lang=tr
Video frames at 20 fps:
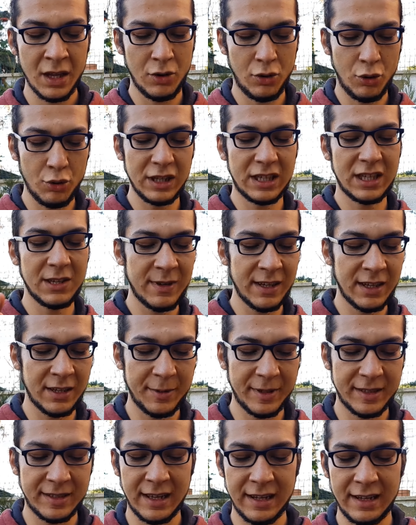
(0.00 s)
12
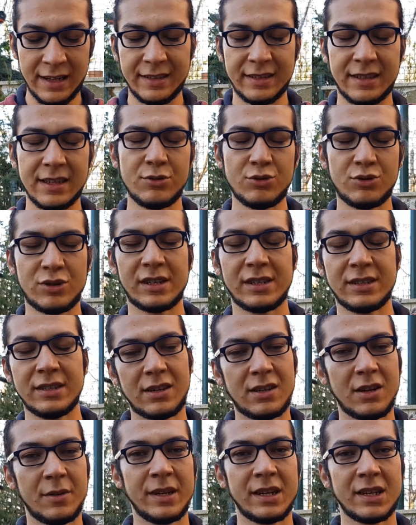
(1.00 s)
megapiksellikte üzerinde
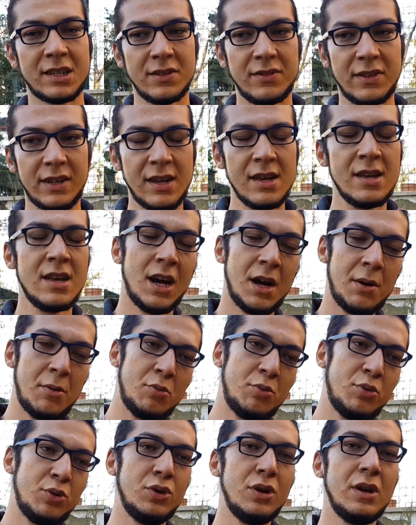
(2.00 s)
kamerası var.
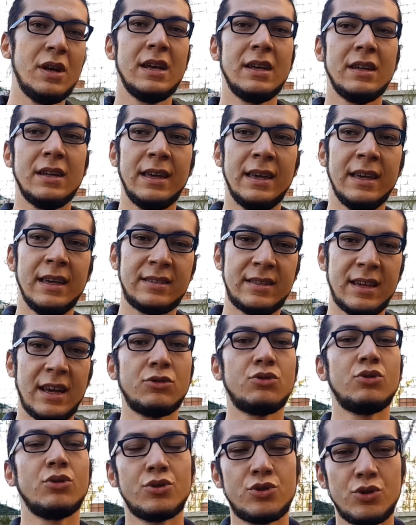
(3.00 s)
Ama bu e,
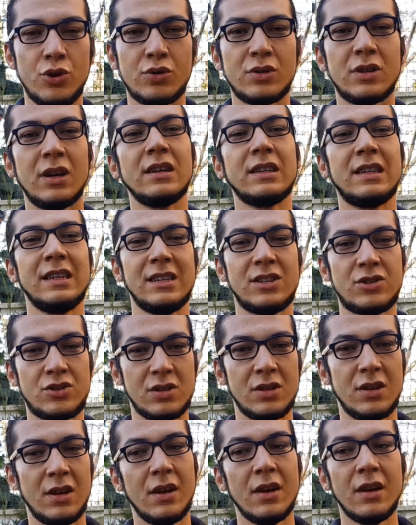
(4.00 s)
sensörü çok daha
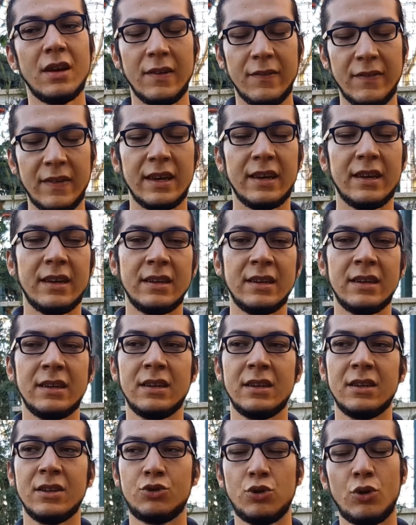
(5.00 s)
geniş ve
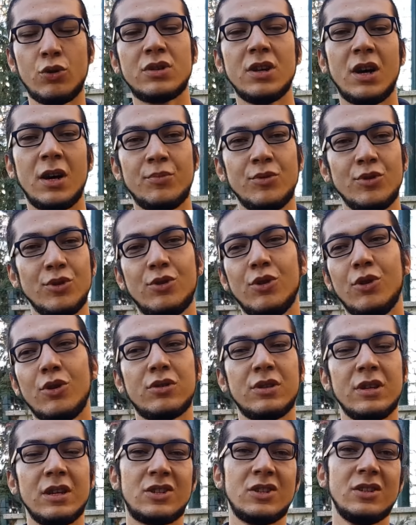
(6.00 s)
e, çok daha büyük
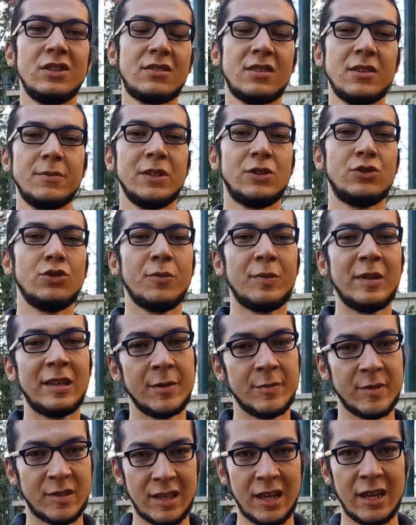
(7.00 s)
olduğu için de tabii ki o
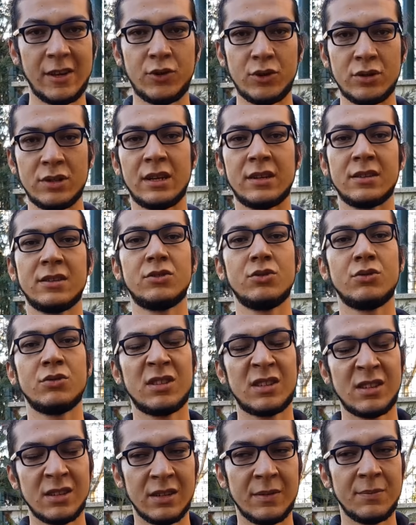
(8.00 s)
bildiğimiz telefonlardaki
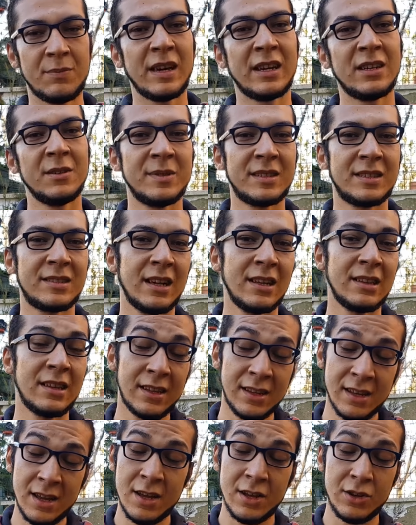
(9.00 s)
12
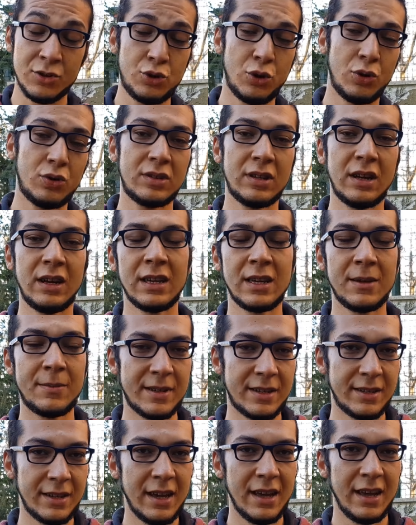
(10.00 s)
megapikselden çok daha iyi
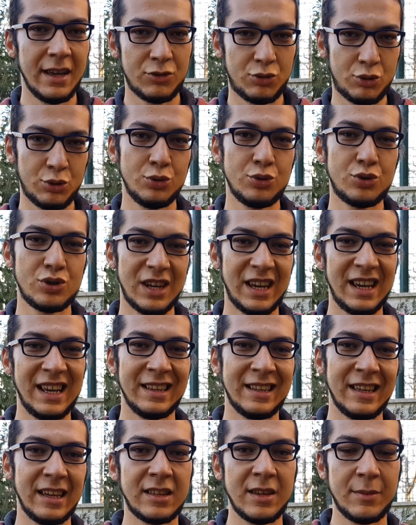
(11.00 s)
bir sonuç
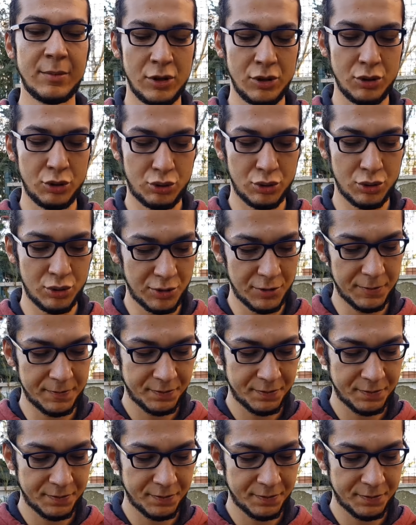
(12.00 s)
elde edebiliyorsunuz.